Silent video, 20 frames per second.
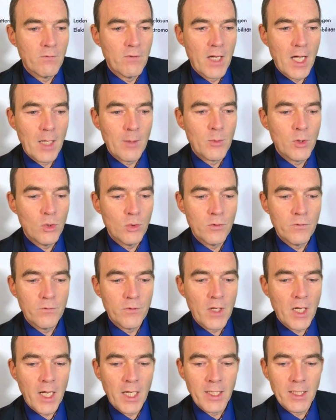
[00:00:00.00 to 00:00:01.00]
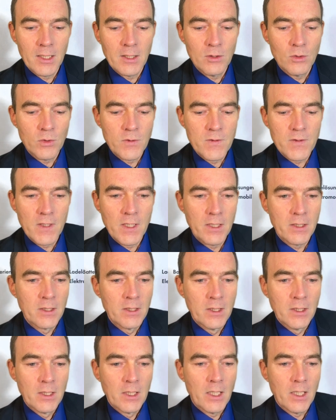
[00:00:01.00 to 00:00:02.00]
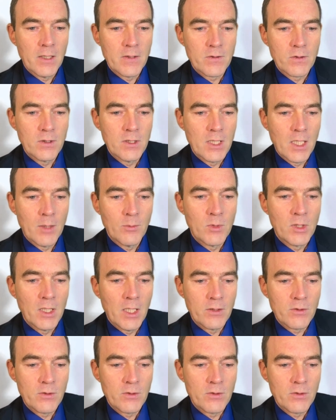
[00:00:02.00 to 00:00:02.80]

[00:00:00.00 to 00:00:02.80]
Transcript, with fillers: Äh, das ist für Gewerbe und für Eigennutzer.